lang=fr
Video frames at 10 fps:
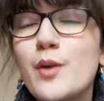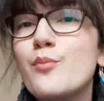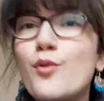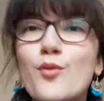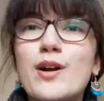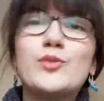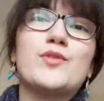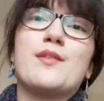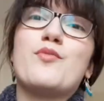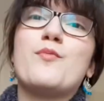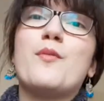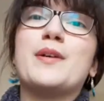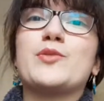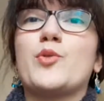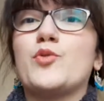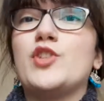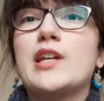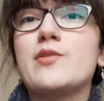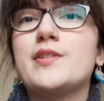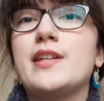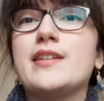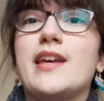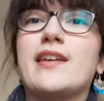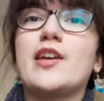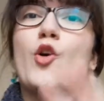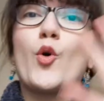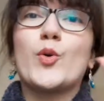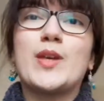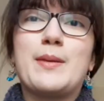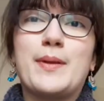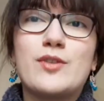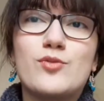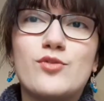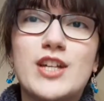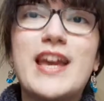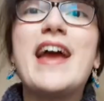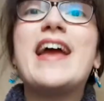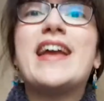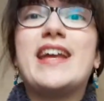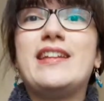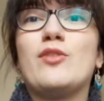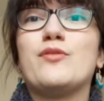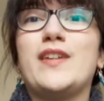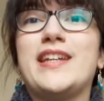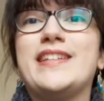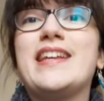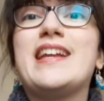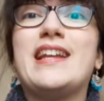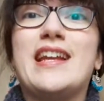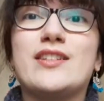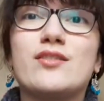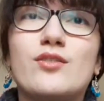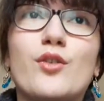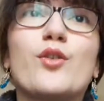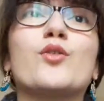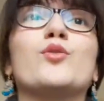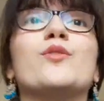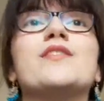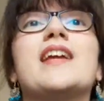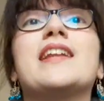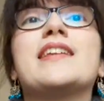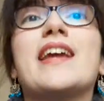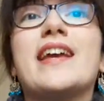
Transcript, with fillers: Pourquoi Tout simplement parce que Jane Austen qui a écrit Orgueil et Préjugés est en vérité la sœur de celle qui a